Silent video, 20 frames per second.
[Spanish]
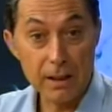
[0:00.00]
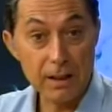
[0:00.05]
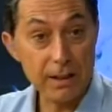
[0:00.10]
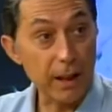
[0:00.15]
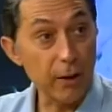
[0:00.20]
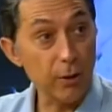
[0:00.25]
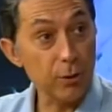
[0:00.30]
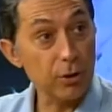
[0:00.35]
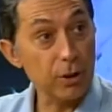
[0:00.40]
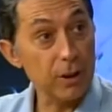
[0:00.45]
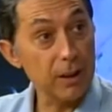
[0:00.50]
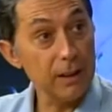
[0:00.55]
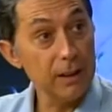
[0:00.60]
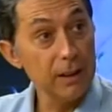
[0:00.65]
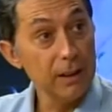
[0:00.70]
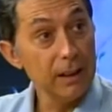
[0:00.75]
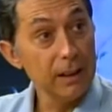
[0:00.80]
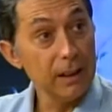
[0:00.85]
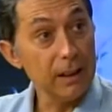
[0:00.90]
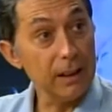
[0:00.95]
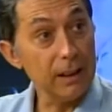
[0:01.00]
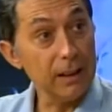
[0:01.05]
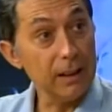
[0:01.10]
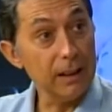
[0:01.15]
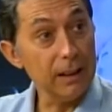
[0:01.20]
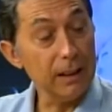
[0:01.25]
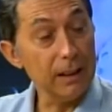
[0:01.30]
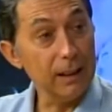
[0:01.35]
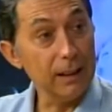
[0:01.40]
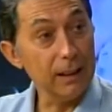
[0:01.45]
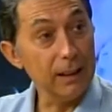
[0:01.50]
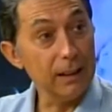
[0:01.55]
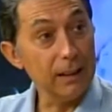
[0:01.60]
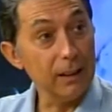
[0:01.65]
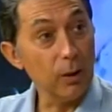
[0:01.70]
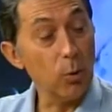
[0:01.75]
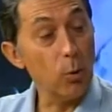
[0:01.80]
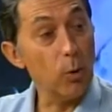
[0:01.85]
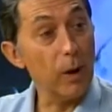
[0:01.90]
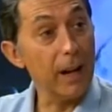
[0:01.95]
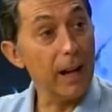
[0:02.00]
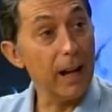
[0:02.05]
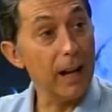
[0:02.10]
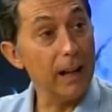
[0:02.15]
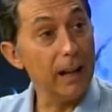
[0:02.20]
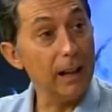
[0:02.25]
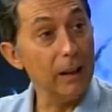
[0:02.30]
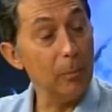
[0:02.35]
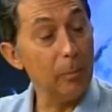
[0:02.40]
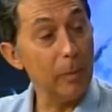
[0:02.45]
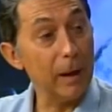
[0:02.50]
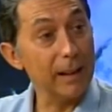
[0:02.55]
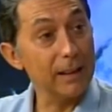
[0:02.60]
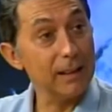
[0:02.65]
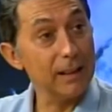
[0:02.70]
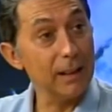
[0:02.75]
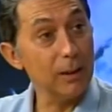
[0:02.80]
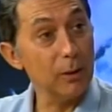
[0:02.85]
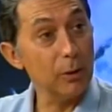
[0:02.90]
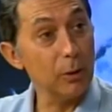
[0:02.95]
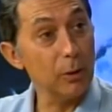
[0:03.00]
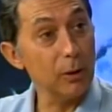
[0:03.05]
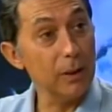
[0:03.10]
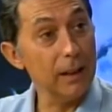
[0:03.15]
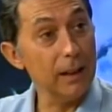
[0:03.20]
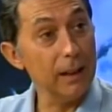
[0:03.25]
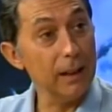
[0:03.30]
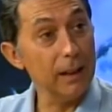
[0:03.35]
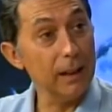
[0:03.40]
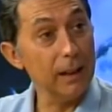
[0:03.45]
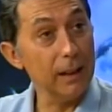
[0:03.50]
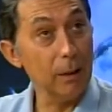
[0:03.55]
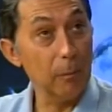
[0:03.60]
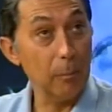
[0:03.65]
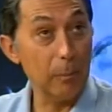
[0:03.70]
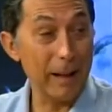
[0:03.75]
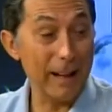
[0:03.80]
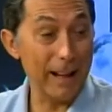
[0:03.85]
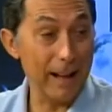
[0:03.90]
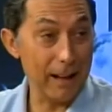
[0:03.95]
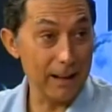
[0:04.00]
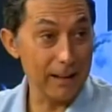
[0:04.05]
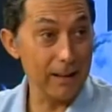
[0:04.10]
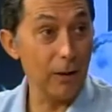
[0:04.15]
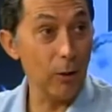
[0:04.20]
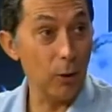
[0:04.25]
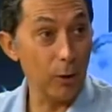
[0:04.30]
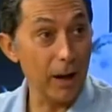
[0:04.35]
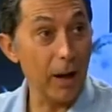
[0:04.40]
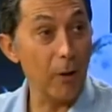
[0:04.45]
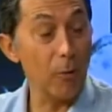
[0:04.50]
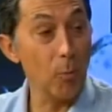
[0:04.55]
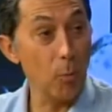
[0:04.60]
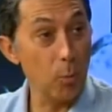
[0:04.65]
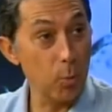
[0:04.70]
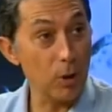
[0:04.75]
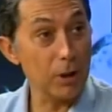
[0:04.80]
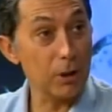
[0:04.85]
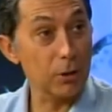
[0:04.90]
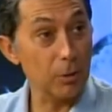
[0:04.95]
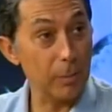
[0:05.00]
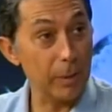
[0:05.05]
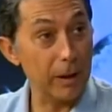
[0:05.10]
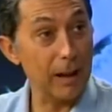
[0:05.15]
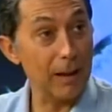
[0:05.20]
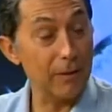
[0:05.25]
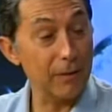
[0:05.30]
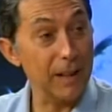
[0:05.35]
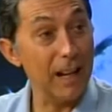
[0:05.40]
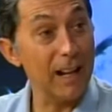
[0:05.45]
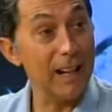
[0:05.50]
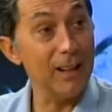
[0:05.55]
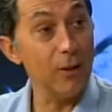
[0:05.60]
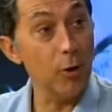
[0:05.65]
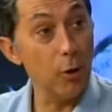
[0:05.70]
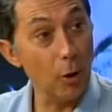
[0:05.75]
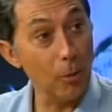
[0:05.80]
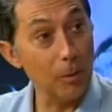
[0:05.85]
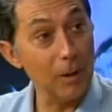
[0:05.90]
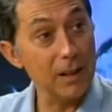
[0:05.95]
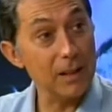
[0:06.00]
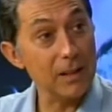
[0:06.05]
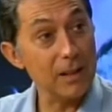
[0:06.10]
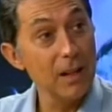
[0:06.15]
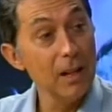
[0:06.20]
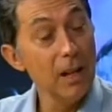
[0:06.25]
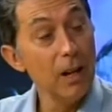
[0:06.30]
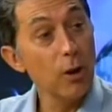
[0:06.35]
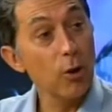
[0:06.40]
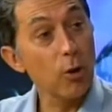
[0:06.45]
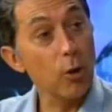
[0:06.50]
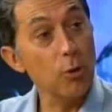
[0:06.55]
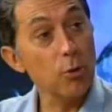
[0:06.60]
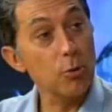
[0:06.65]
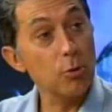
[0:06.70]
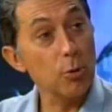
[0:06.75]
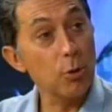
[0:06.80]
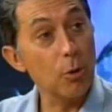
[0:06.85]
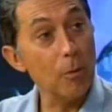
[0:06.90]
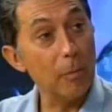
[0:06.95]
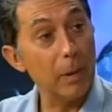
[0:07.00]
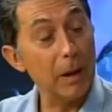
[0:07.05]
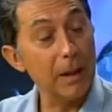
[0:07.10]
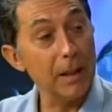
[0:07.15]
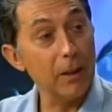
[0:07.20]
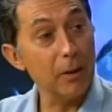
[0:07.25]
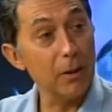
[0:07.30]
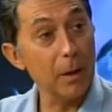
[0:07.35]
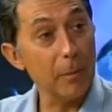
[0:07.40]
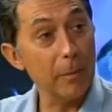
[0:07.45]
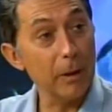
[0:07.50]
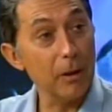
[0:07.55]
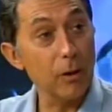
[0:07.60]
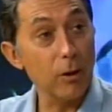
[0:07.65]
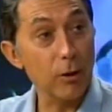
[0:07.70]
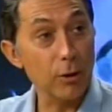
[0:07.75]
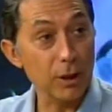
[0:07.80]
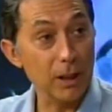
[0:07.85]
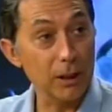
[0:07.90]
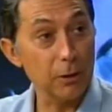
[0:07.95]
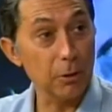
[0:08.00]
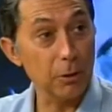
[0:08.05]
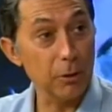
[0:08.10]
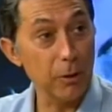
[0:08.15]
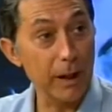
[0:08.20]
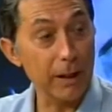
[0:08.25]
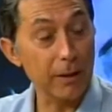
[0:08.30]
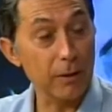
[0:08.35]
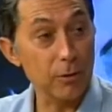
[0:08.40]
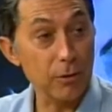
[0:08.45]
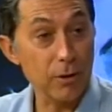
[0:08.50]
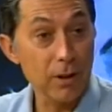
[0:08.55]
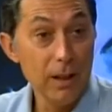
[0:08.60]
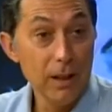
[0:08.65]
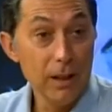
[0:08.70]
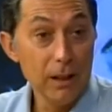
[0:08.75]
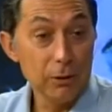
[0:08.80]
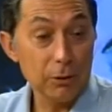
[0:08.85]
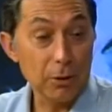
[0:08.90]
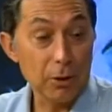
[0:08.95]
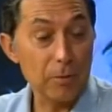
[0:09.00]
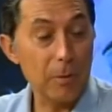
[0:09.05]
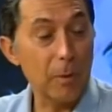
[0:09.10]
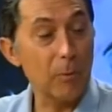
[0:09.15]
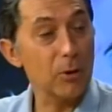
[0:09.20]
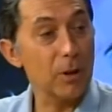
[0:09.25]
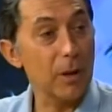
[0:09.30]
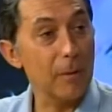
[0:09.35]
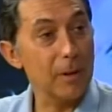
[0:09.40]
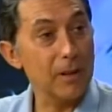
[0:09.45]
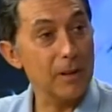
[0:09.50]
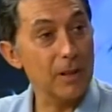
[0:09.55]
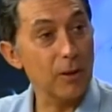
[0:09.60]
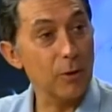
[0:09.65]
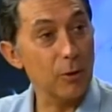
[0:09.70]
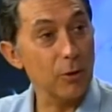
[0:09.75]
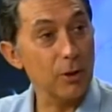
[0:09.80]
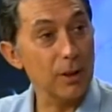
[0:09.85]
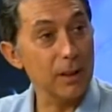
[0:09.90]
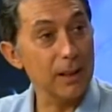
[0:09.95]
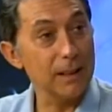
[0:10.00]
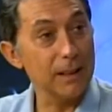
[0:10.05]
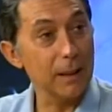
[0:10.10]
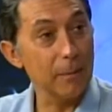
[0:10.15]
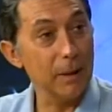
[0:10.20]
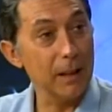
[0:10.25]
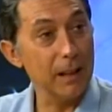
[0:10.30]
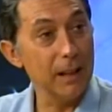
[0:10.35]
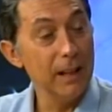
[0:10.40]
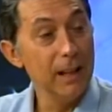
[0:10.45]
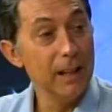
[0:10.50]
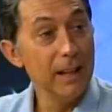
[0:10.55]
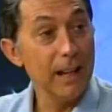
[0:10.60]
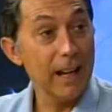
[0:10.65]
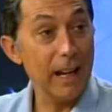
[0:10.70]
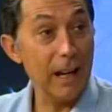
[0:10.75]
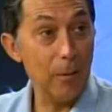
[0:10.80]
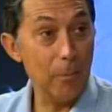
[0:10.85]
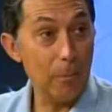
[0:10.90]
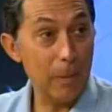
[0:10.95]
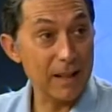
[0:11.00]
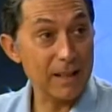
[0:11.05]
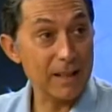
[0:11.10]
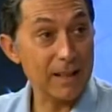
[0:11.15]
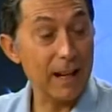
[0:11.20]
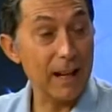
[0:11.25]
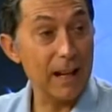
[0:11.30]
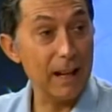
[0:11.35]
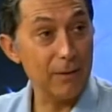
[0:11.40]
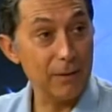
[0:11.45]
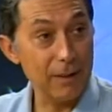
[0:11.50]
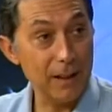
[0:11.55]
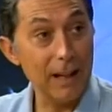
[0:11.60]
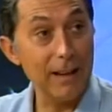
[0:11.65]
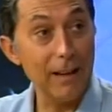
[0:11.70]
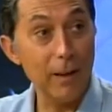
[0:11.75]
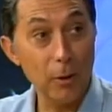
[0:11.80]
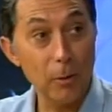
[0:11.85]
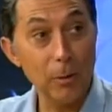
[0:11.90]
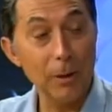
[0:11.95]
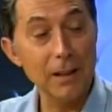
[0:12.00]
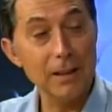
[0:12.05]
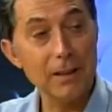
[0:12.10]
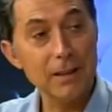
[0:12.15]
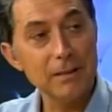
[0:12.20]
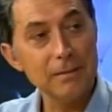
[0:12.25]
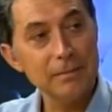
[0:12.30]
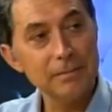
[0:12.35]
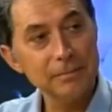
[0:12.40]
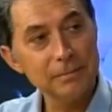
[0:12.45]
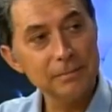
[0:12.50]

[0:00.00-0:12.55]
esta noche, eh, eh, jugará el partido de, para lograr un puesto para la final en dobles con su compañero y amigo José Antonio Arcos. Entonces vamos a ver si consigue también el pase a la final de dobles.